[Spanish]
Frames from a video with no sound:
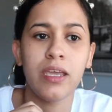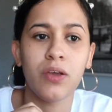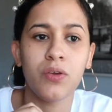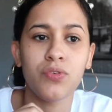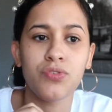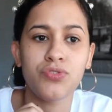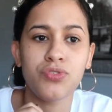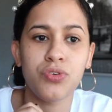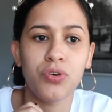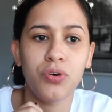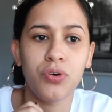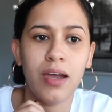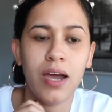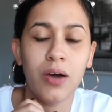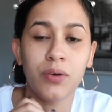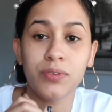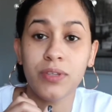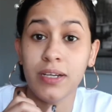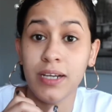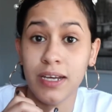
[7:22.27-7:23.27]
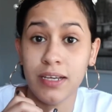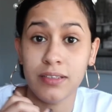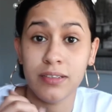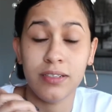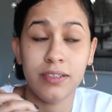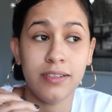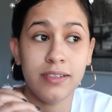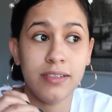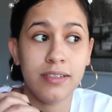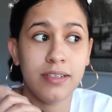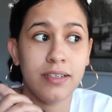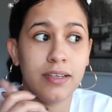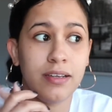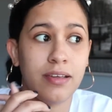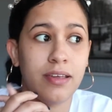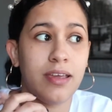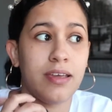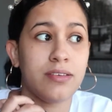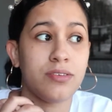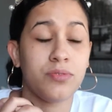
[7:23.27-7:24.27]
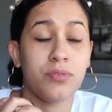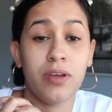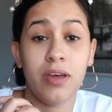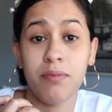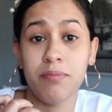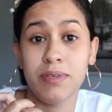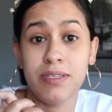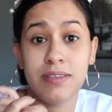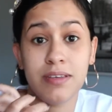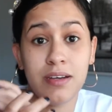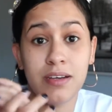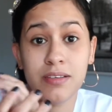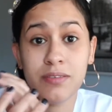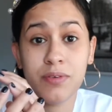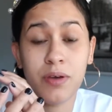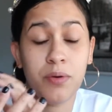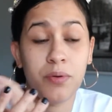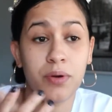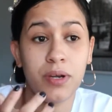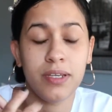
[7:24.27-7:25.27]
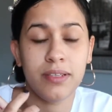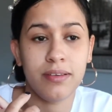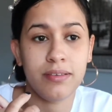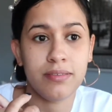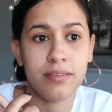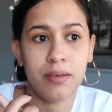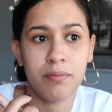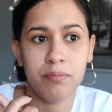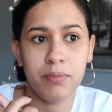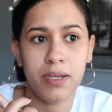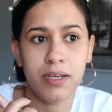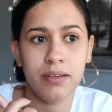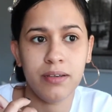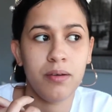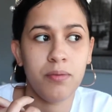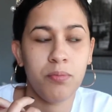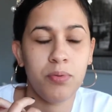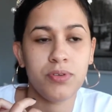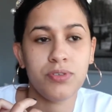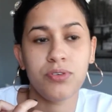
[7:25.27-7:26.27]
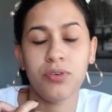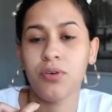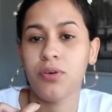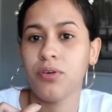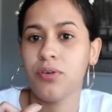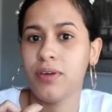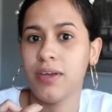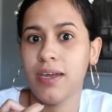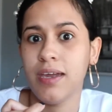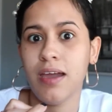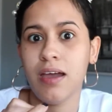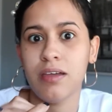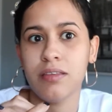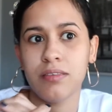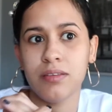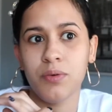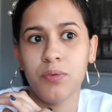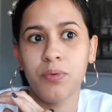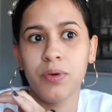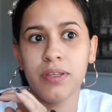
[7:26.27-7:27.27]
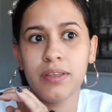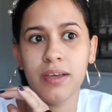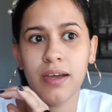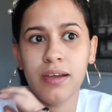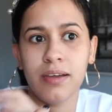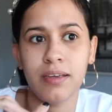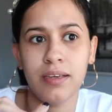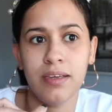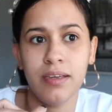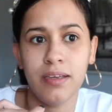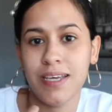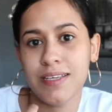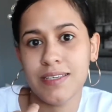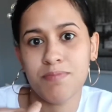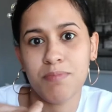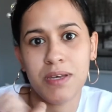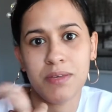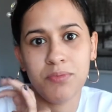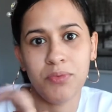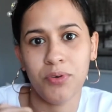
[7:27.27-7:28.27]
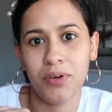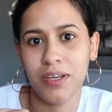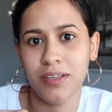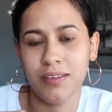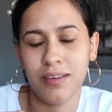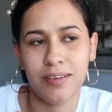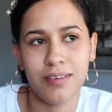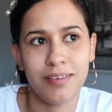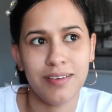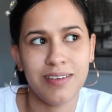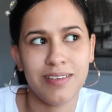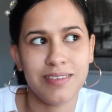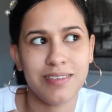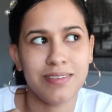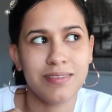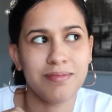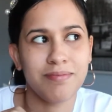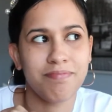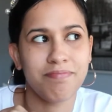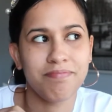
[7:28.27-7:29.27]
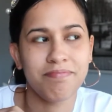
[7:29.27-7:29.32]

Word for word: Incluso Outlander, que es una de mis series favoritas también, pues yo creo que And With An E es más bonita, es,